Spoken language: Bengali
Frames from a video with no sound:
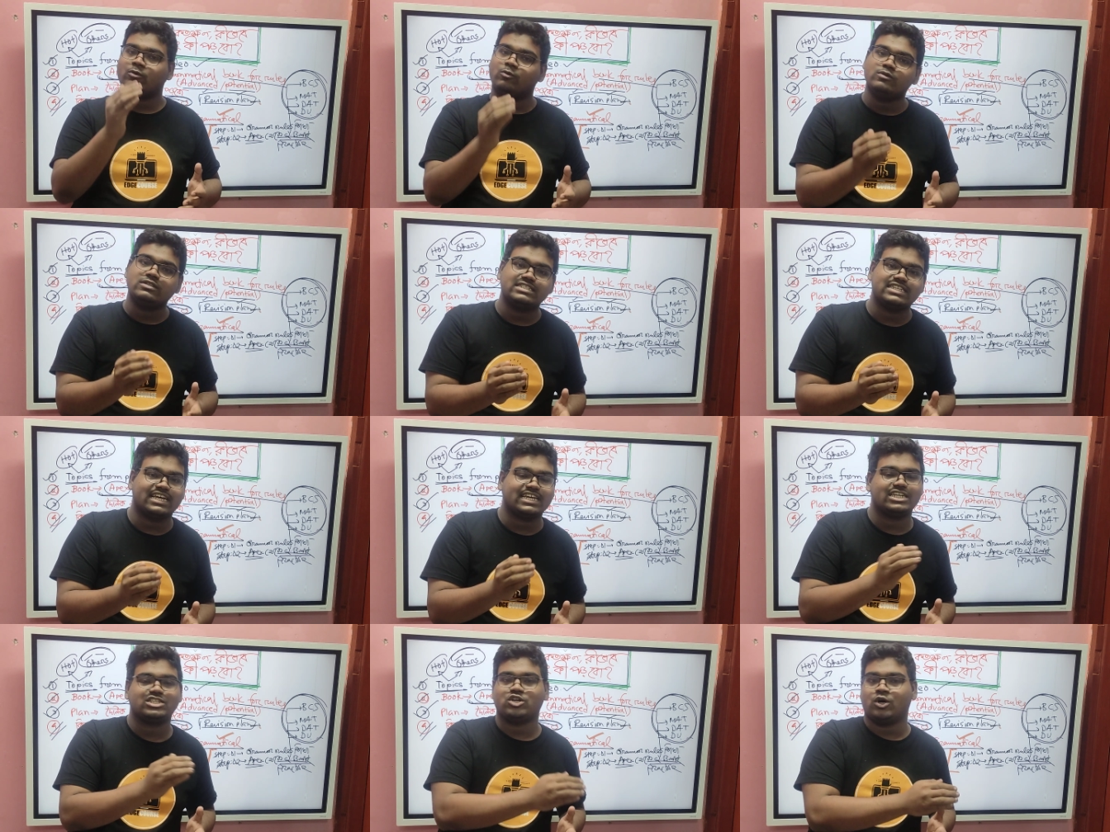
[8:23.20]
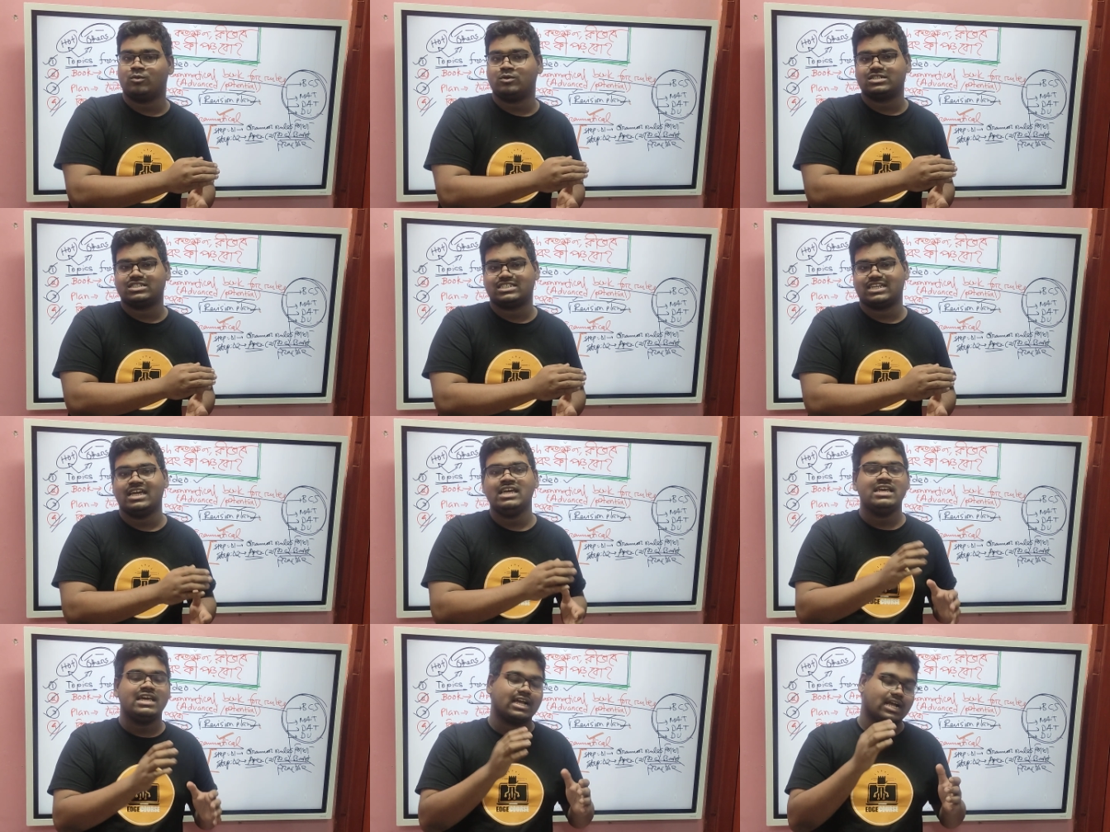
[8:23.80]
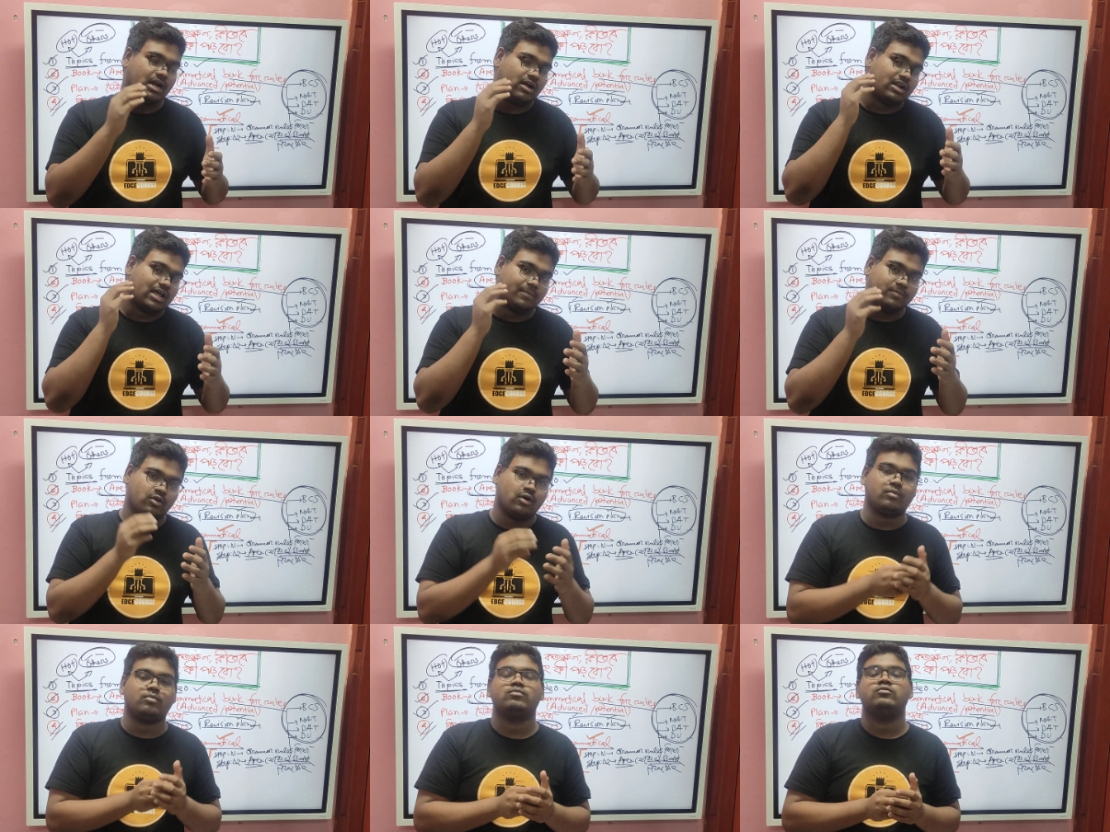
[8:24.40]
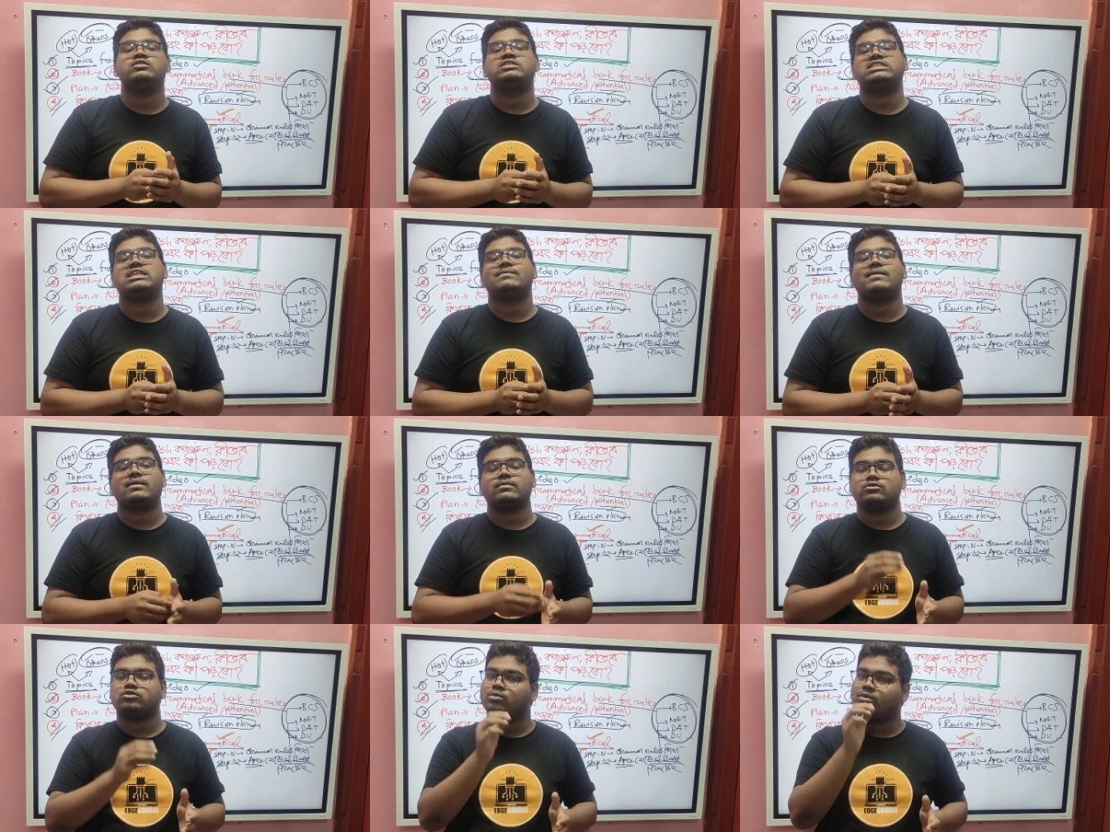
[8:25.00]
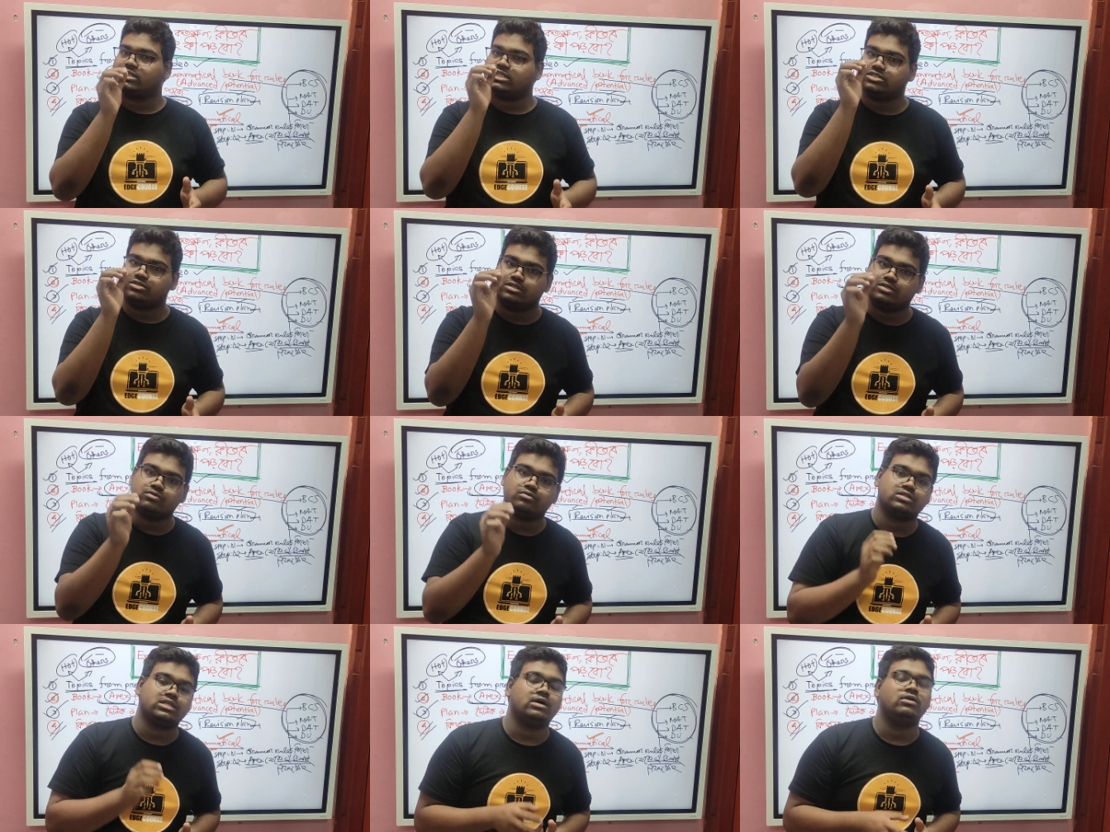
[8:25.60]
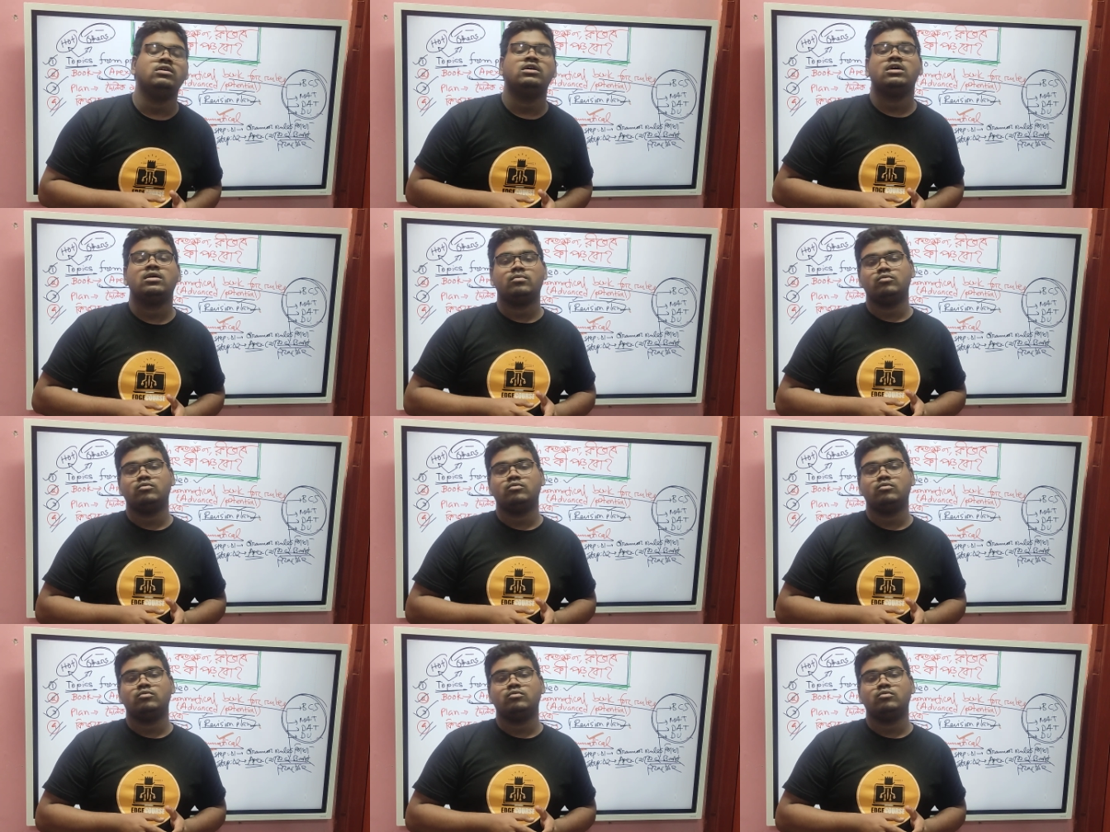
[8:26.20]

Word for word: কোন জায়গায় সমস্যা কারণ আমি বুঝতে পারবো তোমাদের যদি কোথাও